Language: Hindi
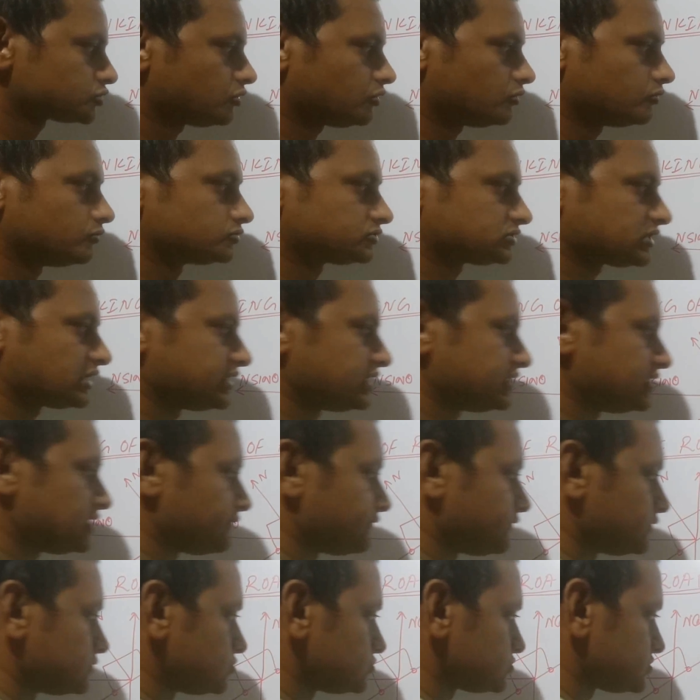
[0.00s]
और चाहिए या
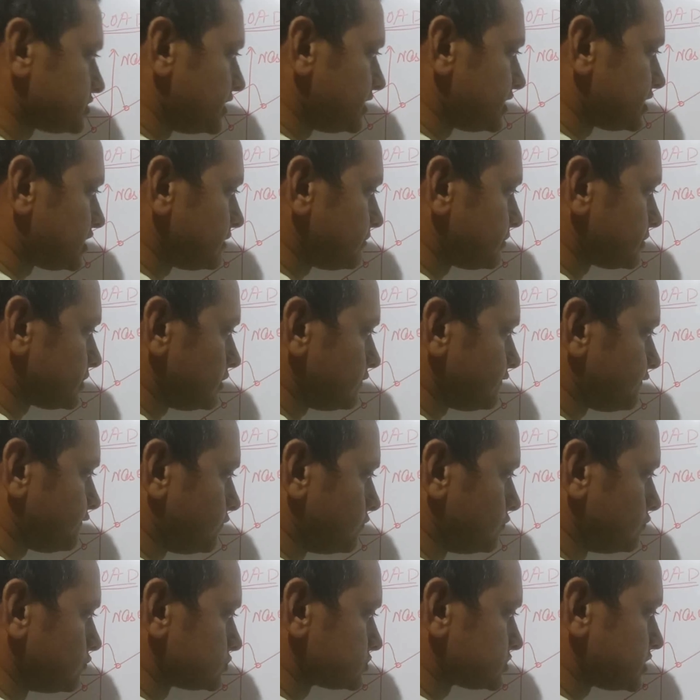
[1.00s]
फिर जो सेंट्रीपिटल
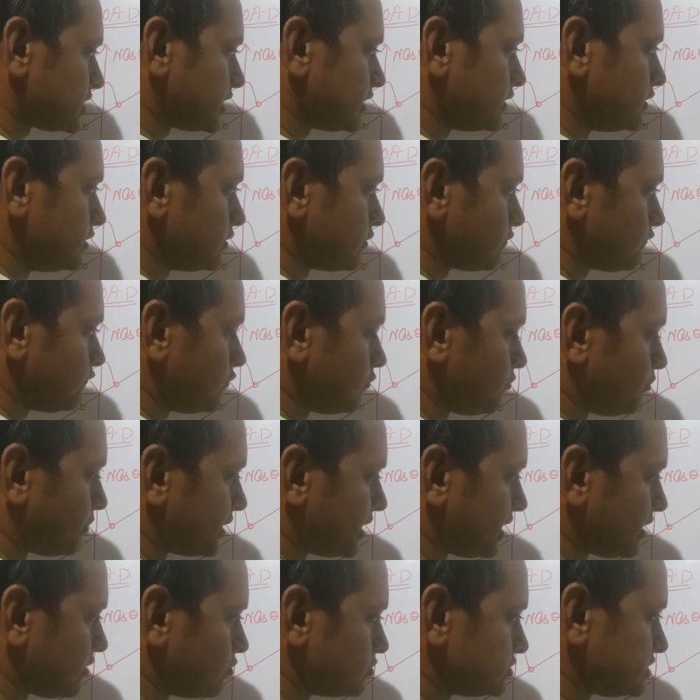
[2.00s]
फोर्स है वो
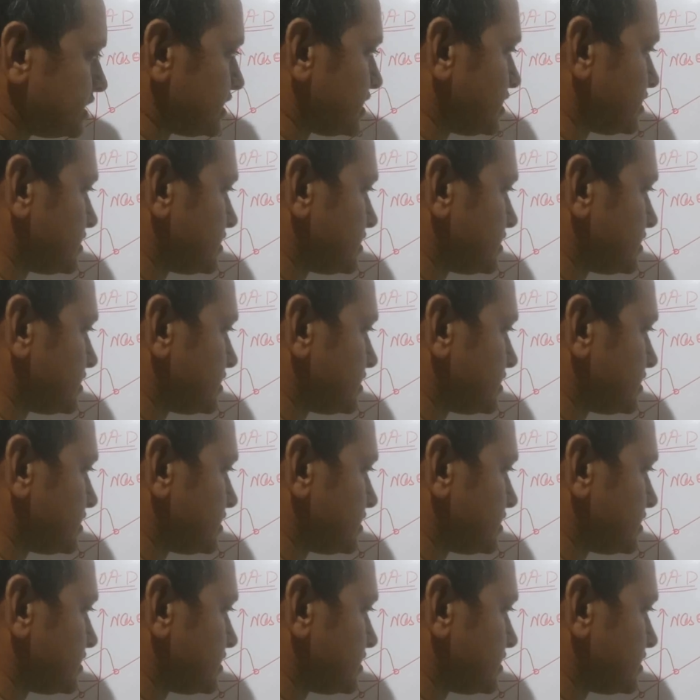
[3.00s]
बड़ा हो जाएगा